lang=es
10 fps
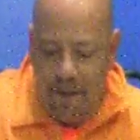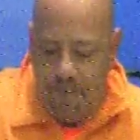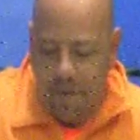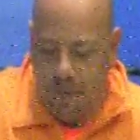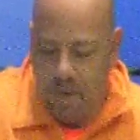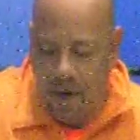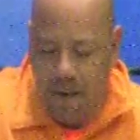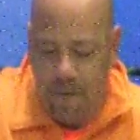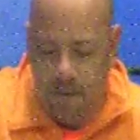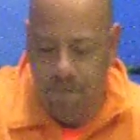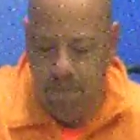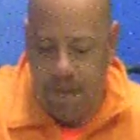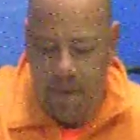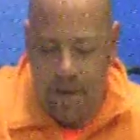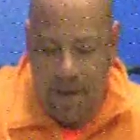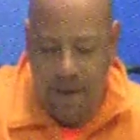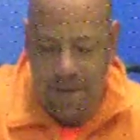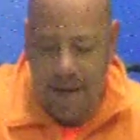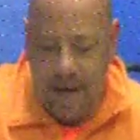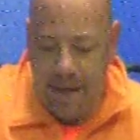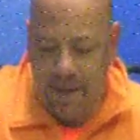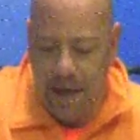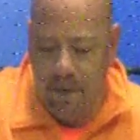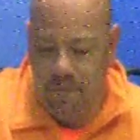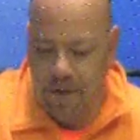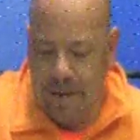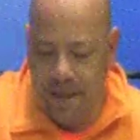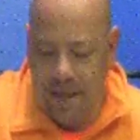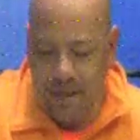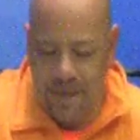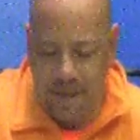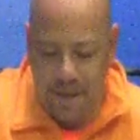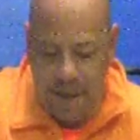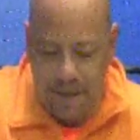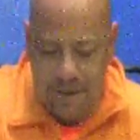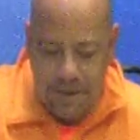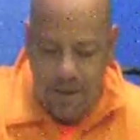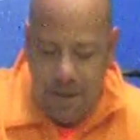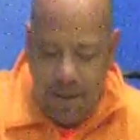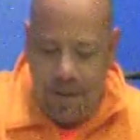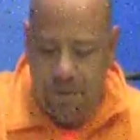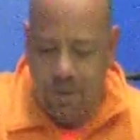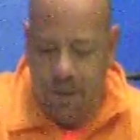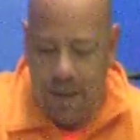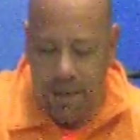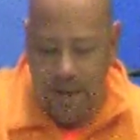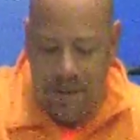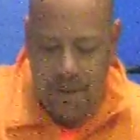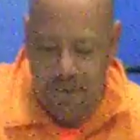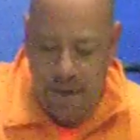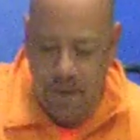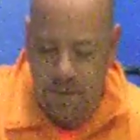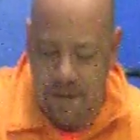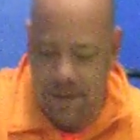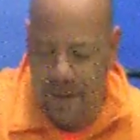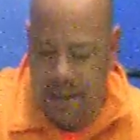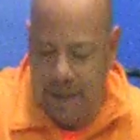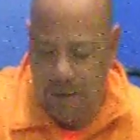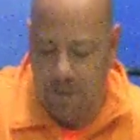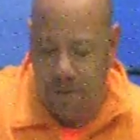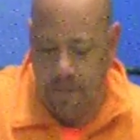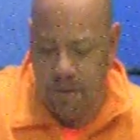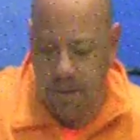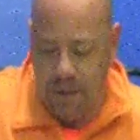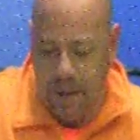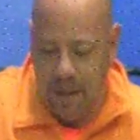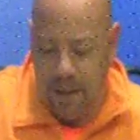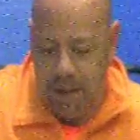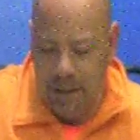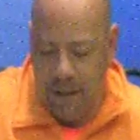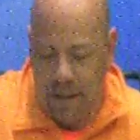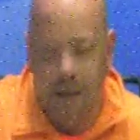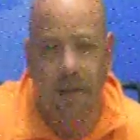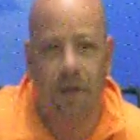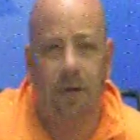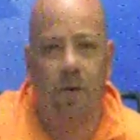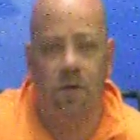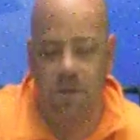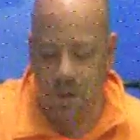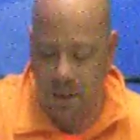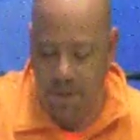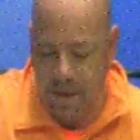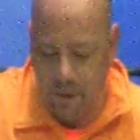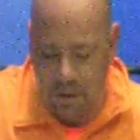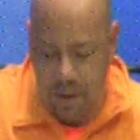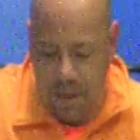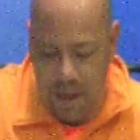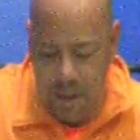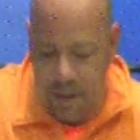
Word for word: Por otro lado, eh, San Cayetano enfrenta a Aquiles Sardán Estudiantes va contra Sindicato de, el 2 de Victoria.